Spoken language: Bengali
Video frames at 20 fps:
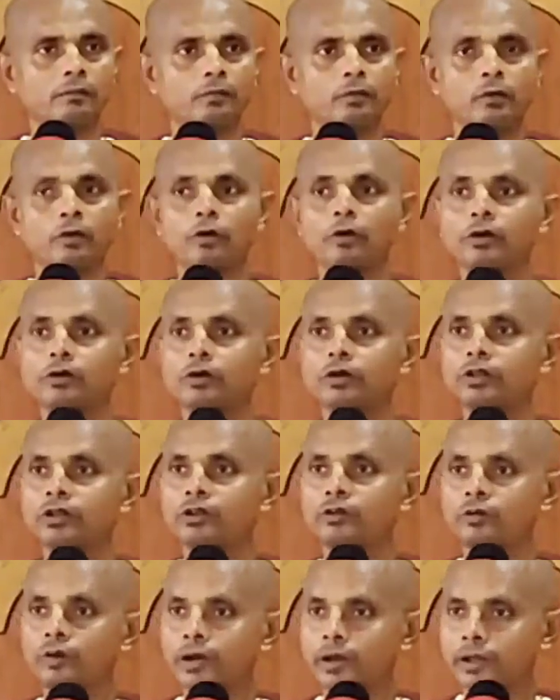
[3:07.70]
প্রকট হলেন
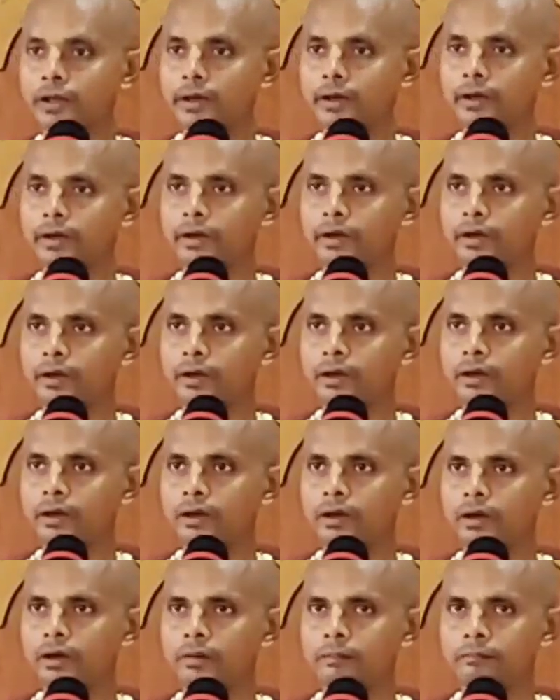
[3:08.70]
ওখানে
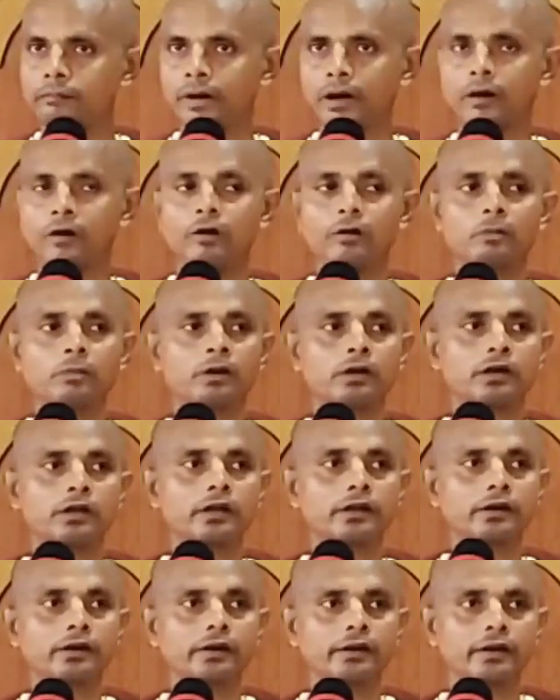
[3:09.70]
ব্যাঙ্কট
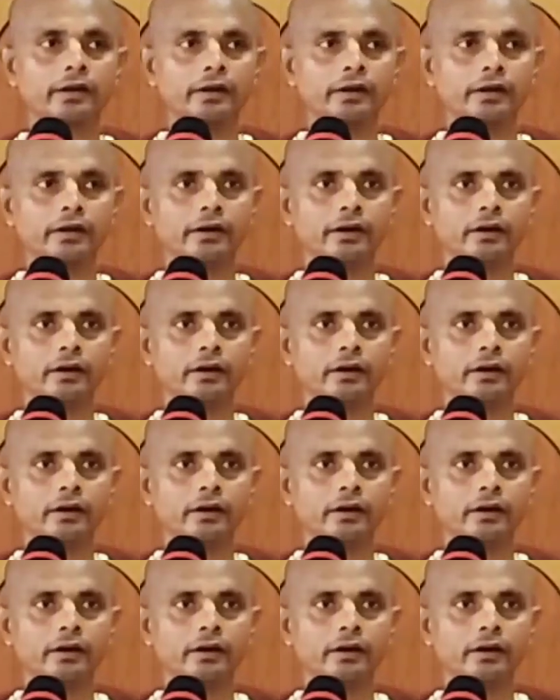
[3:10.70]
ভট্টের গৃহে